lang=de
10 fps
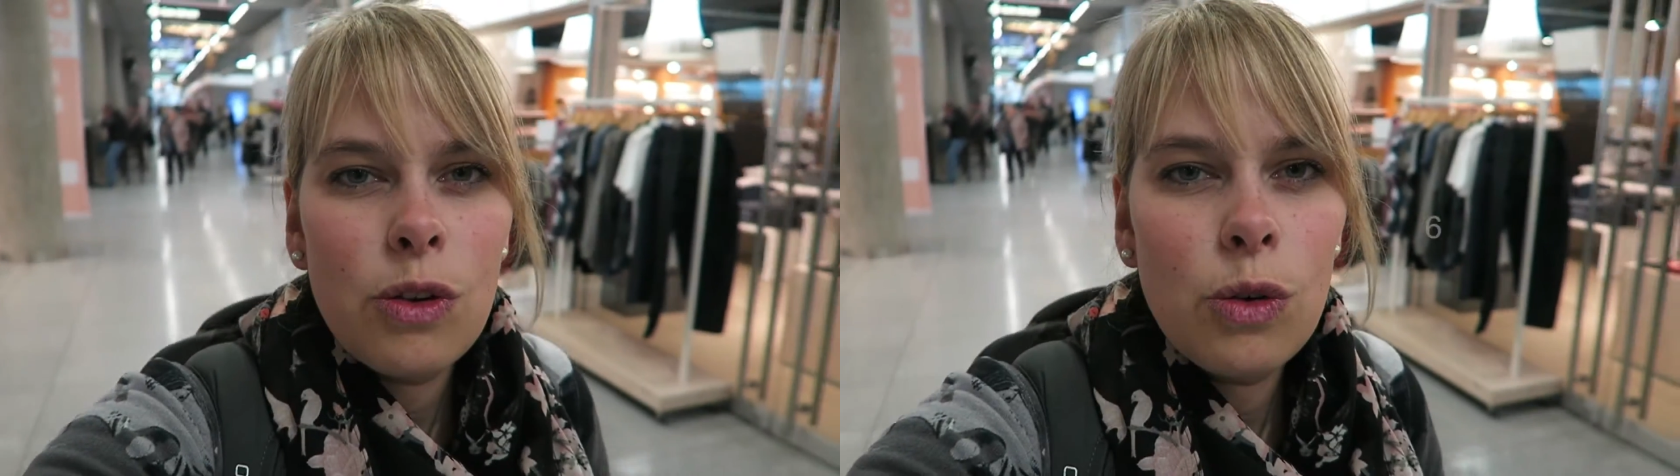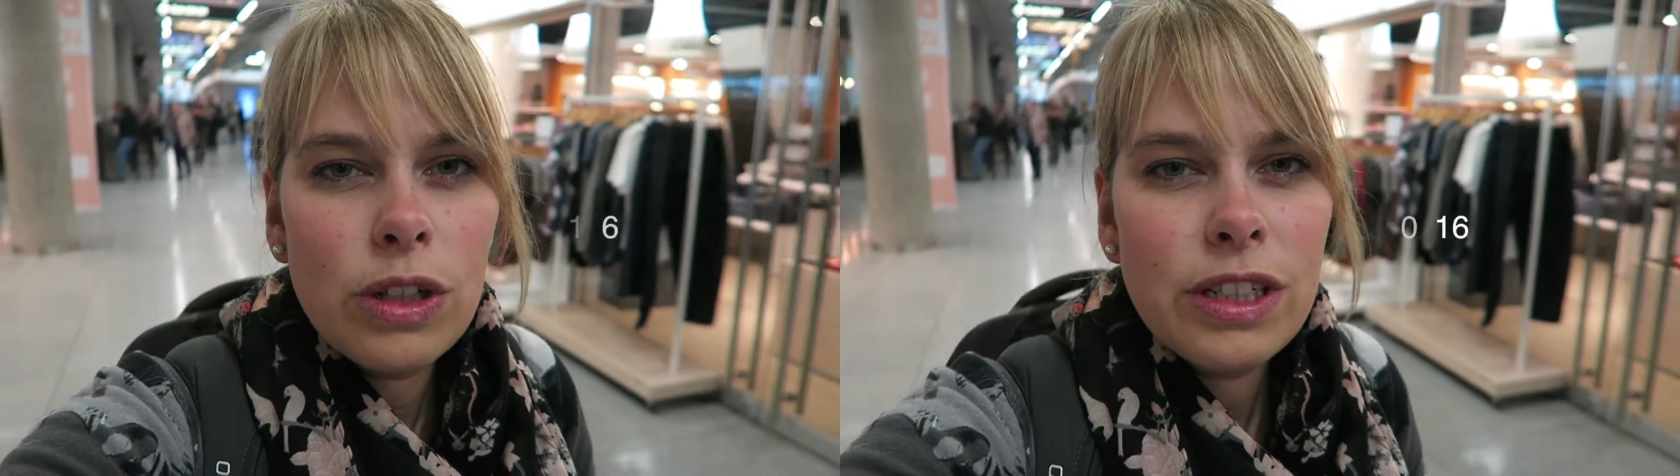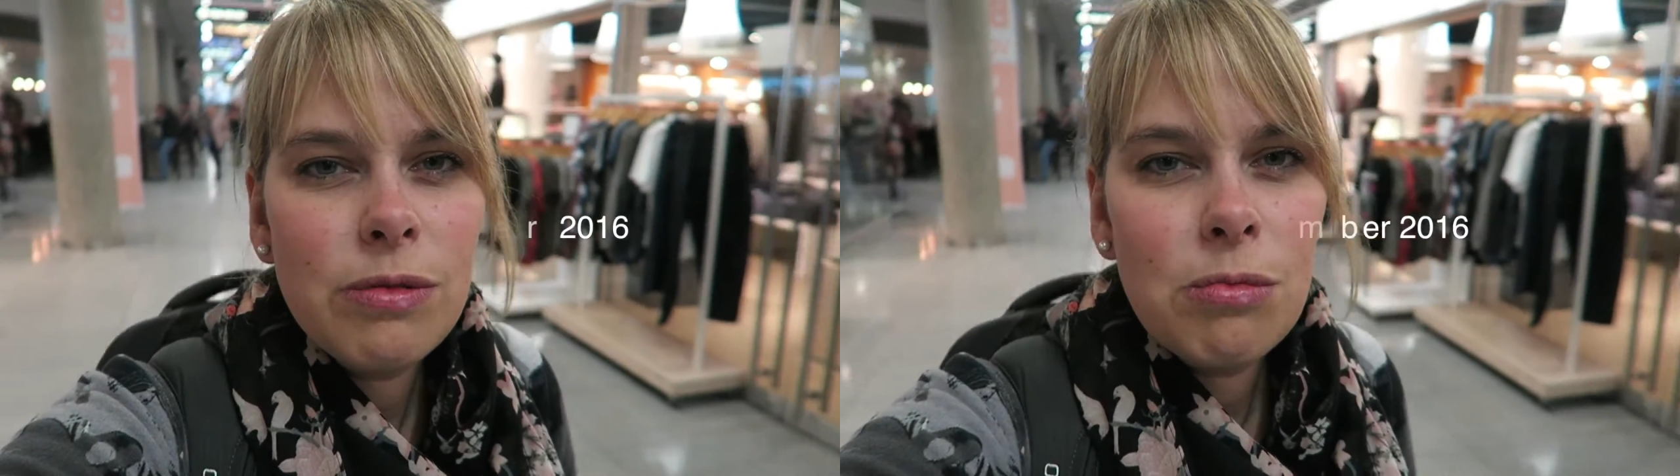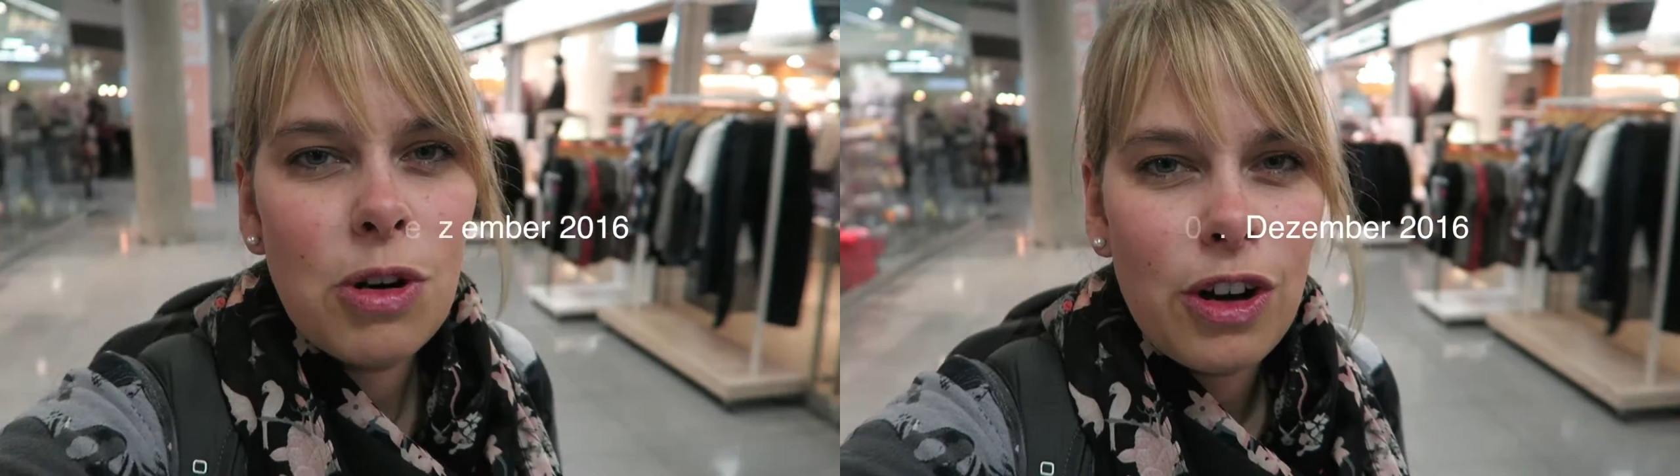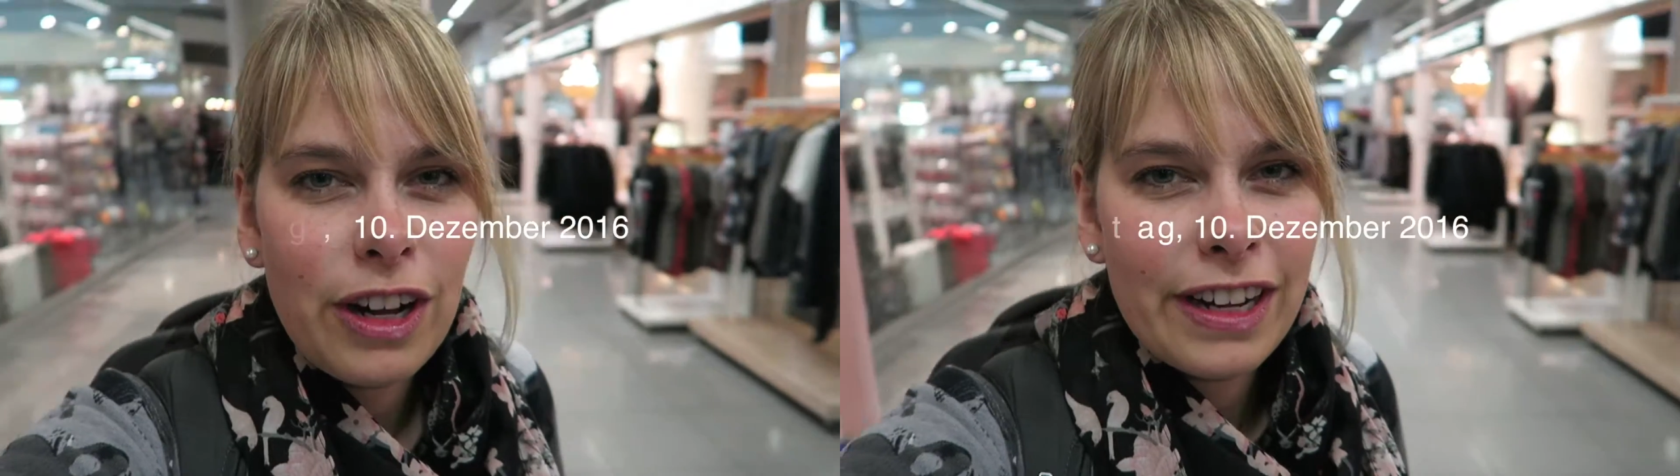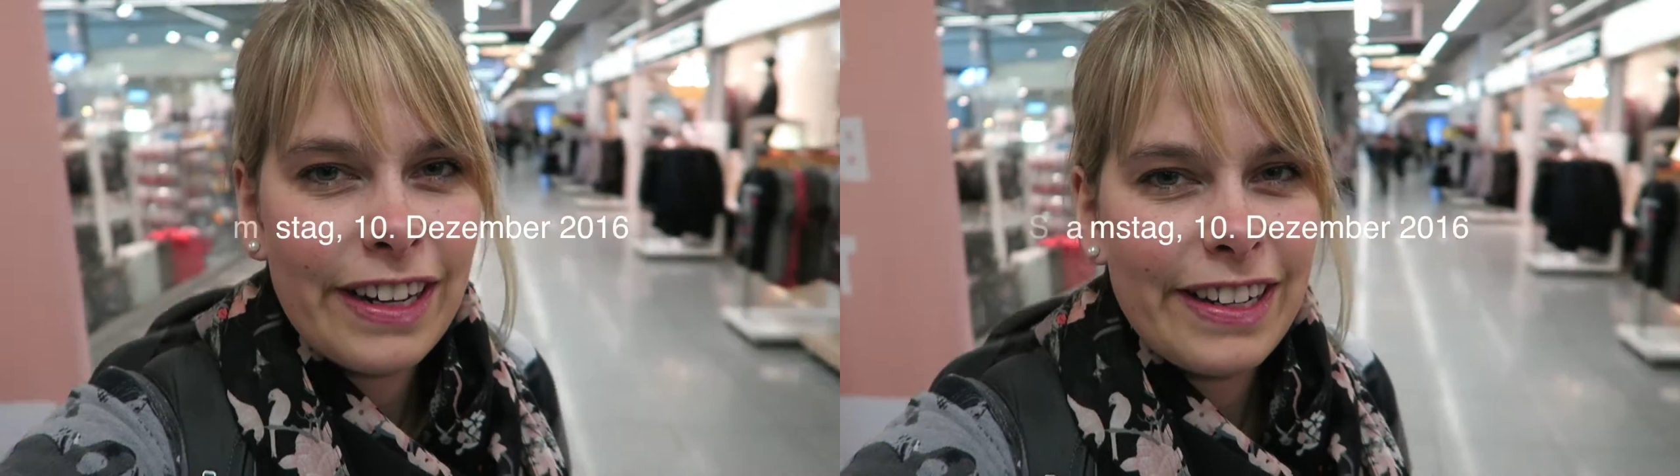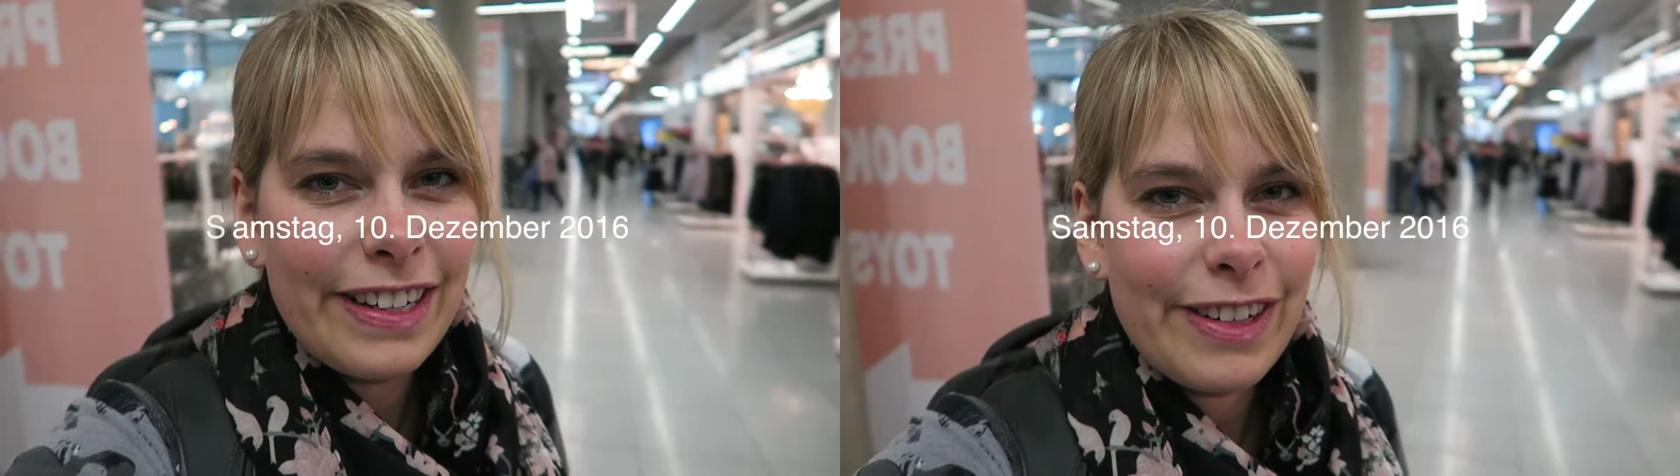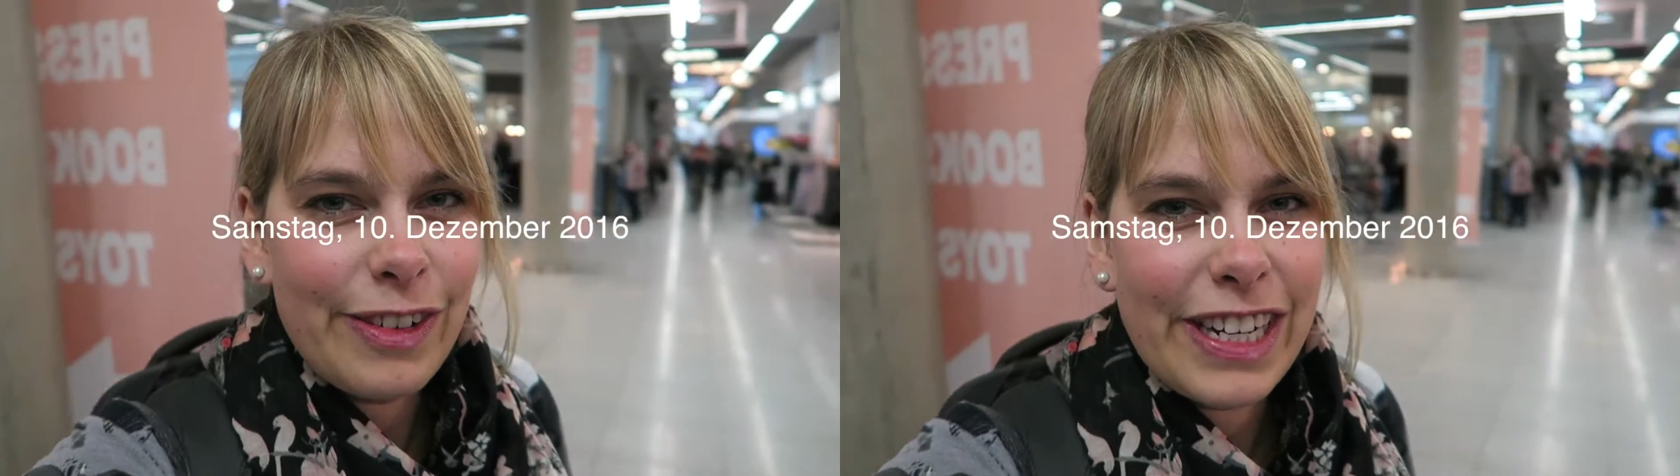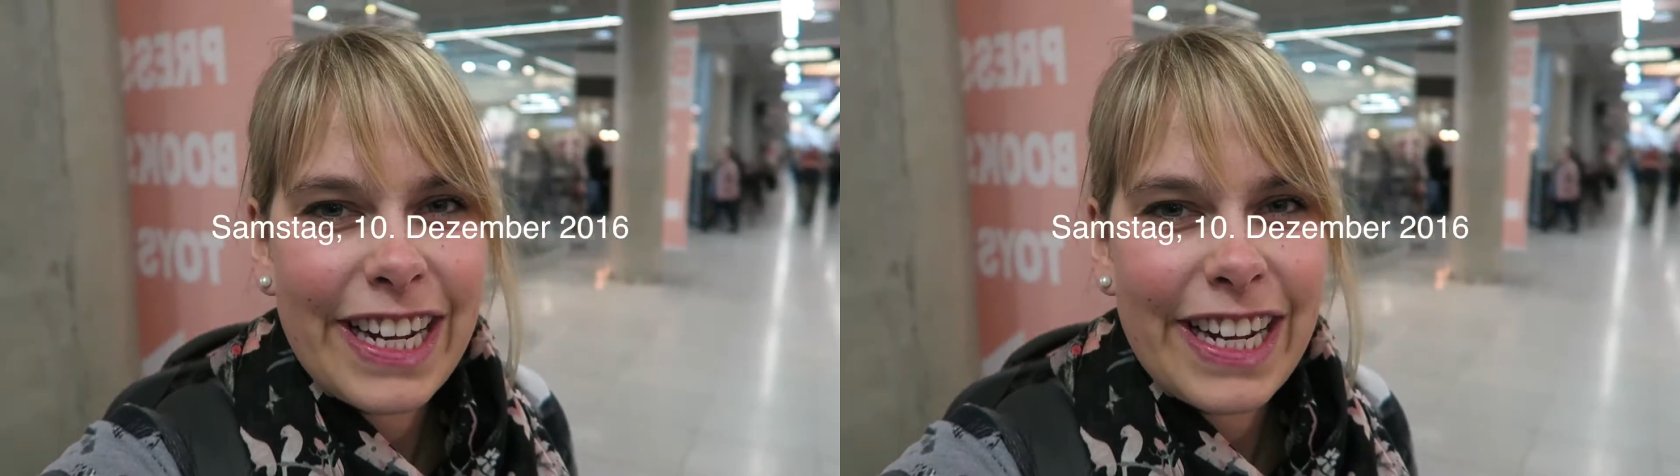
Guten Morgen und